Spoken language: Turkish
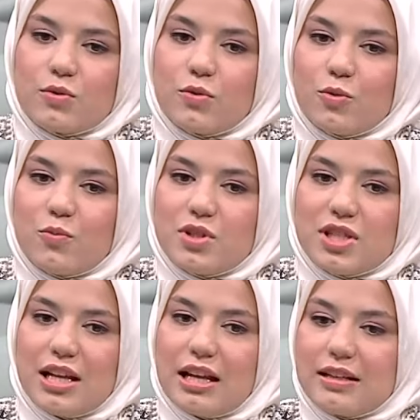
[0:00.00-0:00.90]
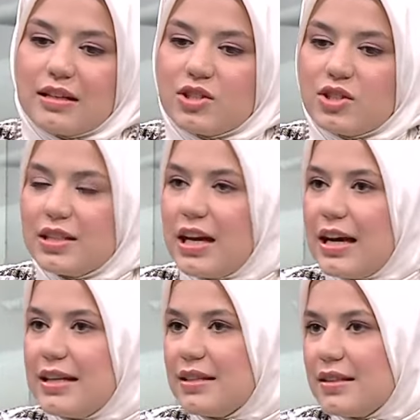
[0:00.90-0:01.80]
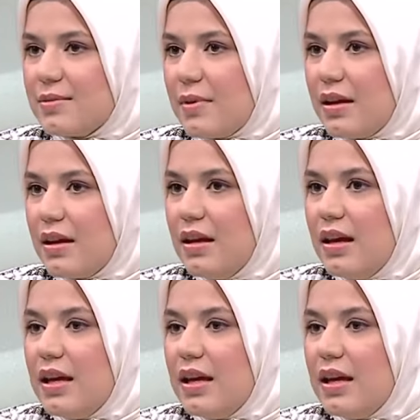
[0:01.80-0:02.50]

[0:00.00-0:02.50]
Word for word: dönüp bir şeylerden şikayet etmeye,